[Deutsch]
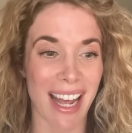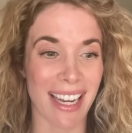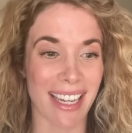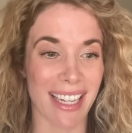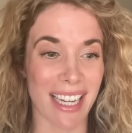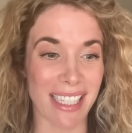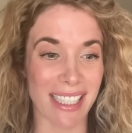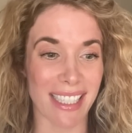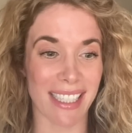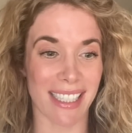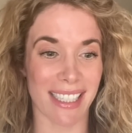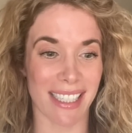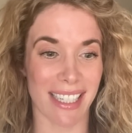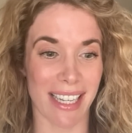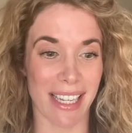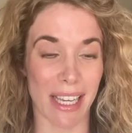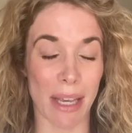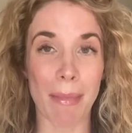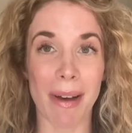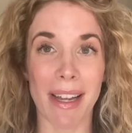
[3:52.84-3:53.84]
dass
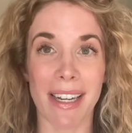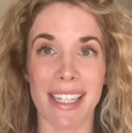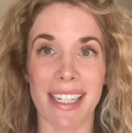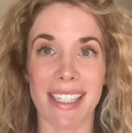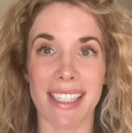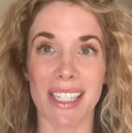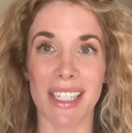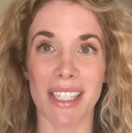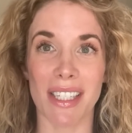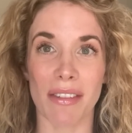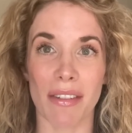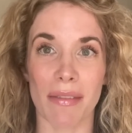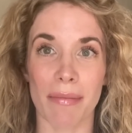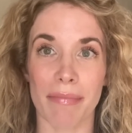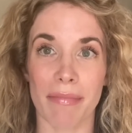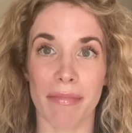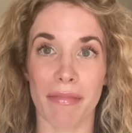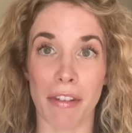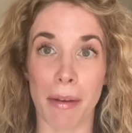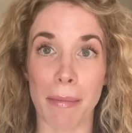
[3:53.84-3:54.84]
jemand, der sich
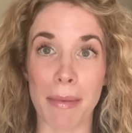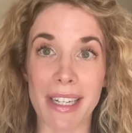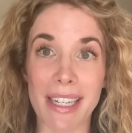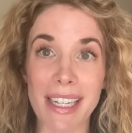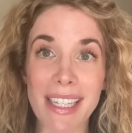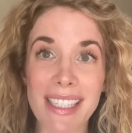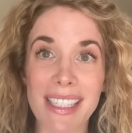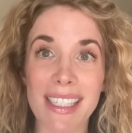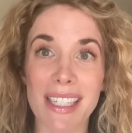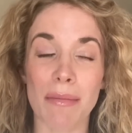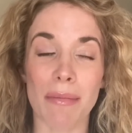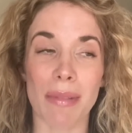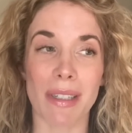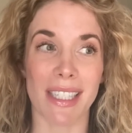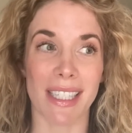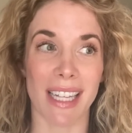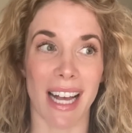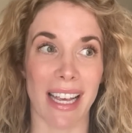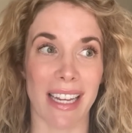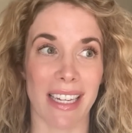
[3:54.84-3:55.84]
Feministin
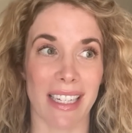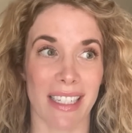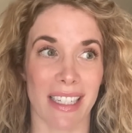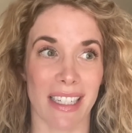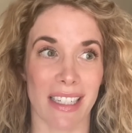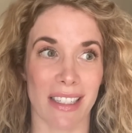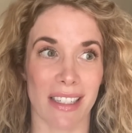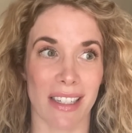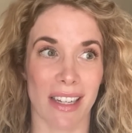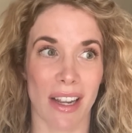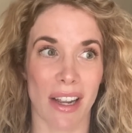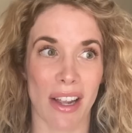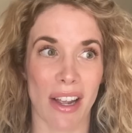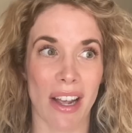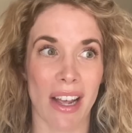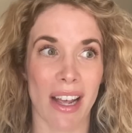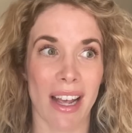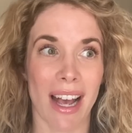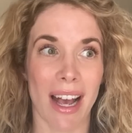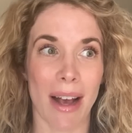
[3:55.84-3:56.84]
bezeichnet,
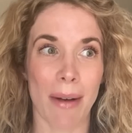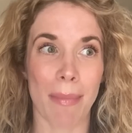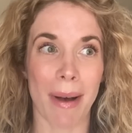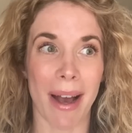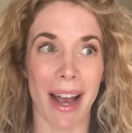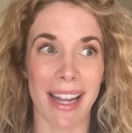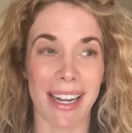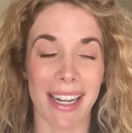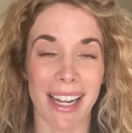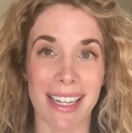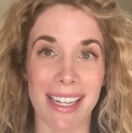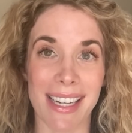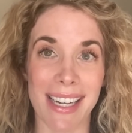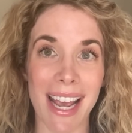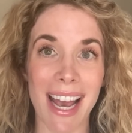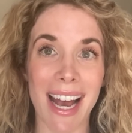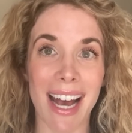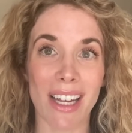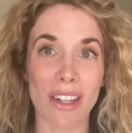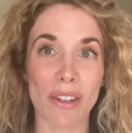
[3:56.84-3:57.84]
bei einer
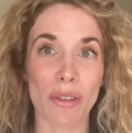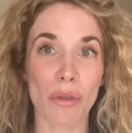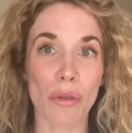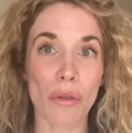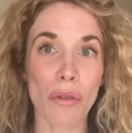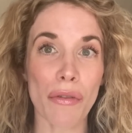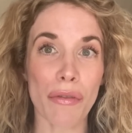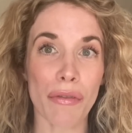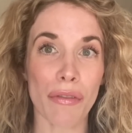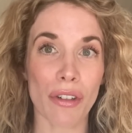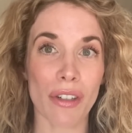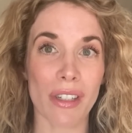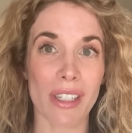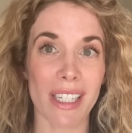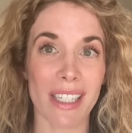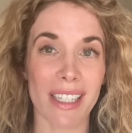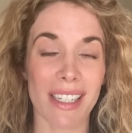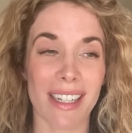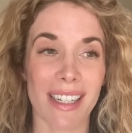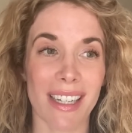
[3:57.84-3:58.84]
derart
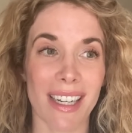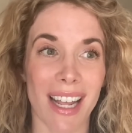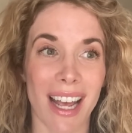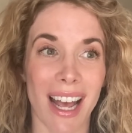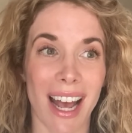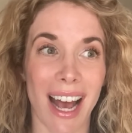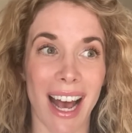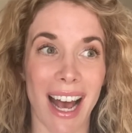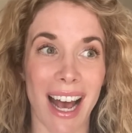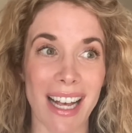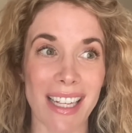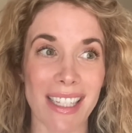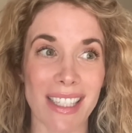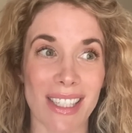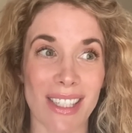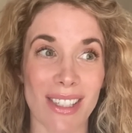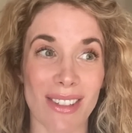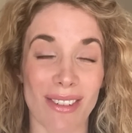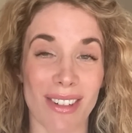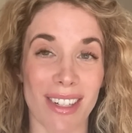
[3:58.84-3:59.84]
unfundierten
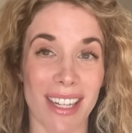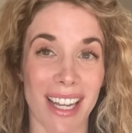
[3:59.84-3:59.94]
Hass- und